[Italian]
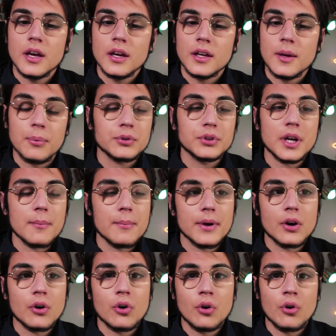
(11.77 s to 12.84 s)
che
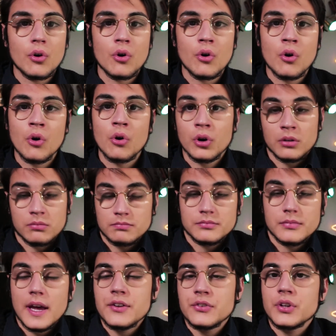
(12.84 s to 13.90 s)
potrebbero
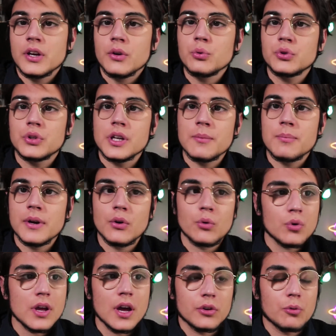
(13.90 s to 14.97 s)
essere utili per
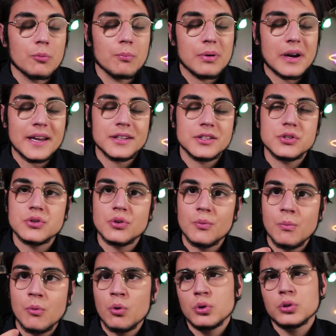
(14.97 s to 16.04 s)
lui ad un prezzo
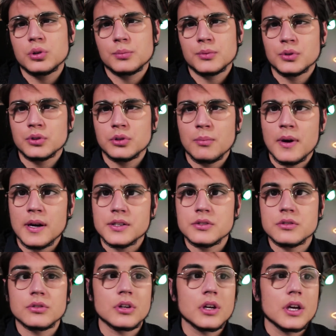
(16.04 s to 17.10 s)
molto molto
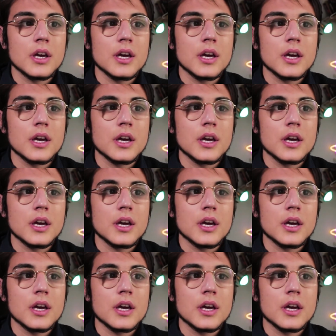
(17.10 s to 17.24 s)
basso